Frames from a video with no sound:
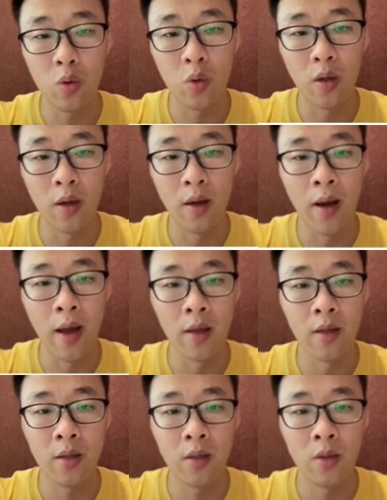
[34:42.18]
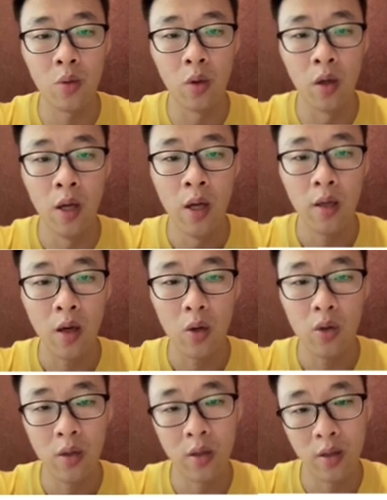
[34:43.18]
作来做高
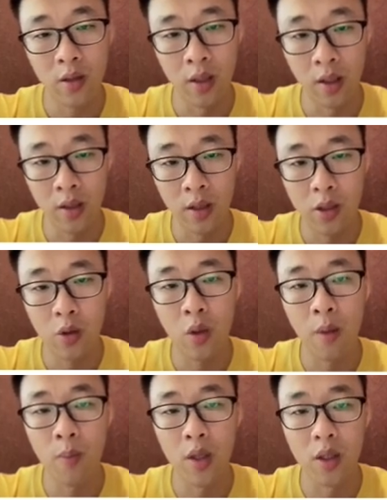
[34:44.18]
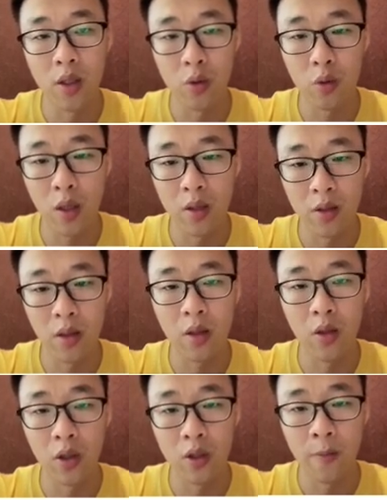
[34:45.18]
性能的计算密集型算子的
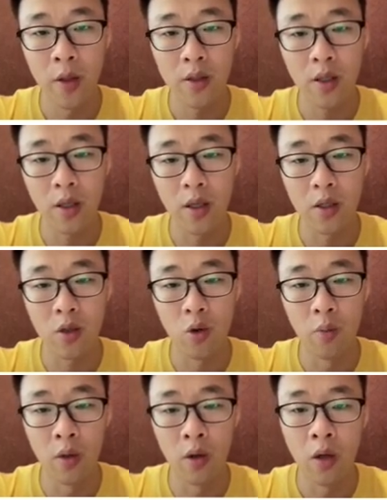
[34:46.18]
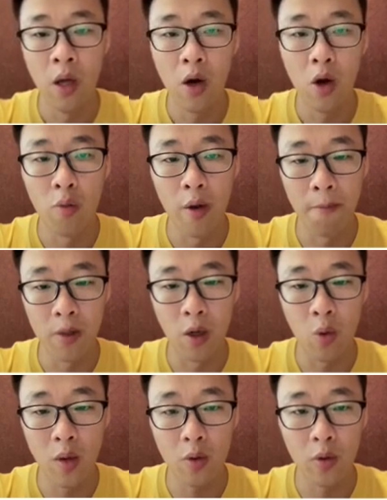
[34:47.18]
codec， 这个也是我们后面比较
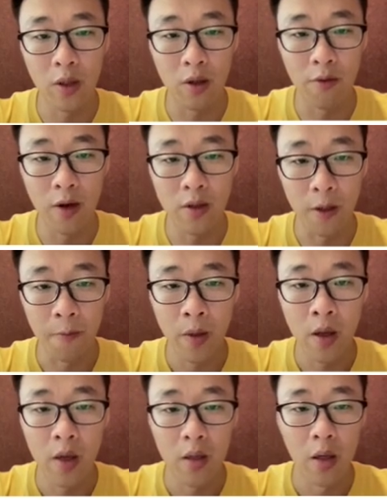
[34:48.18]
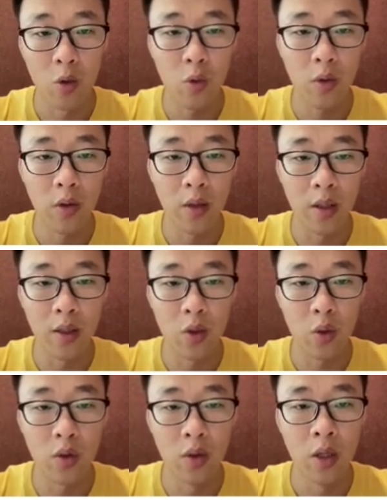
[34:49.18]
关注的一个方向。然后最后一个
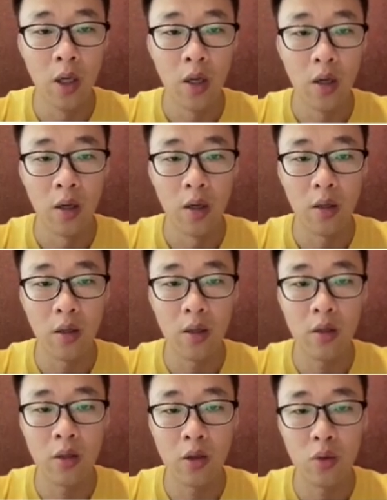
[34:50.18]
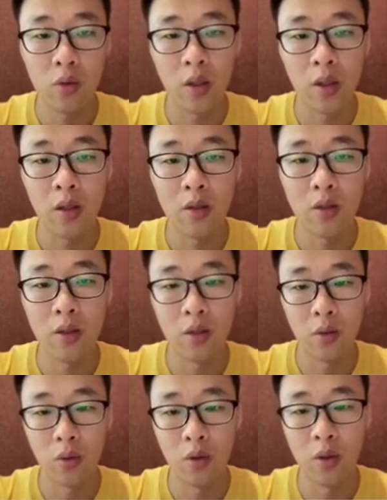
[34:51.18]
就是稀疏的特征子
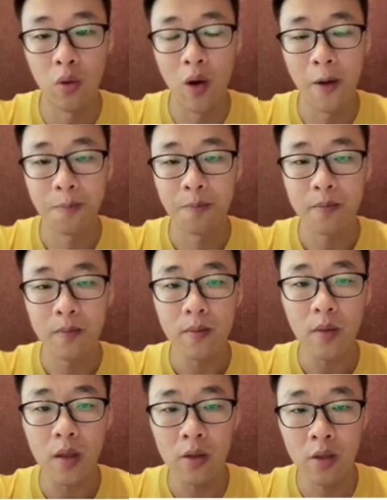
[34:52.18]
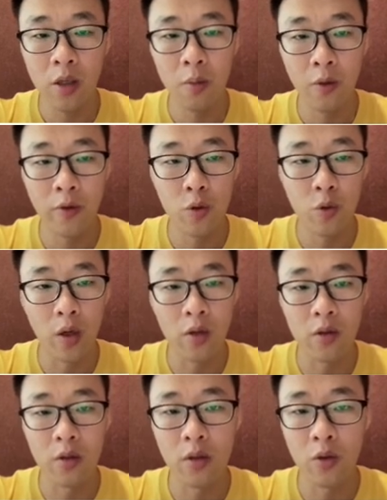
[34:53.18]
图的优化，这一部分主要
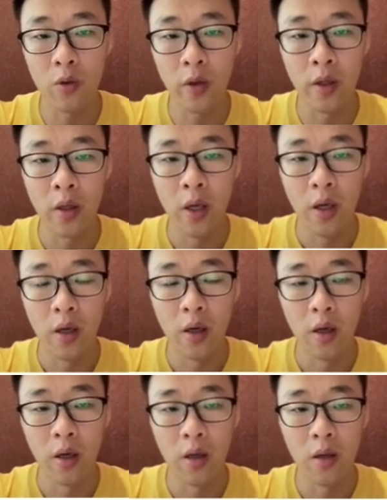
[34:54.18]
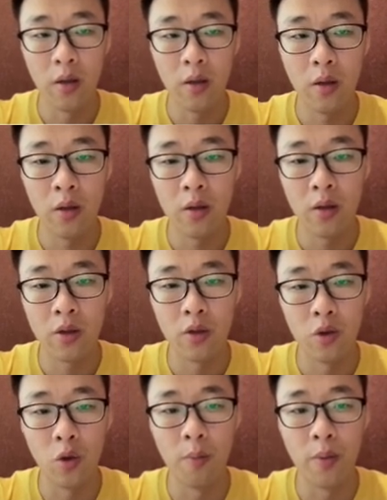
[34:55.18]
是针对使
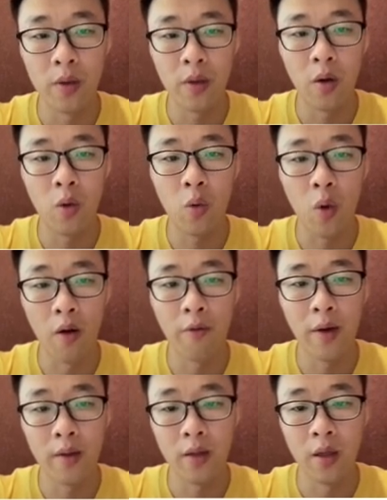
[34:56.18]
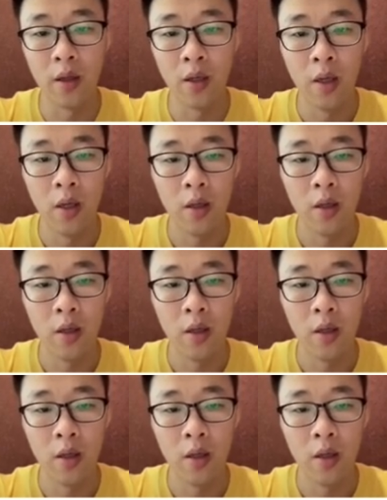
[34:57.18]
用比较广泛的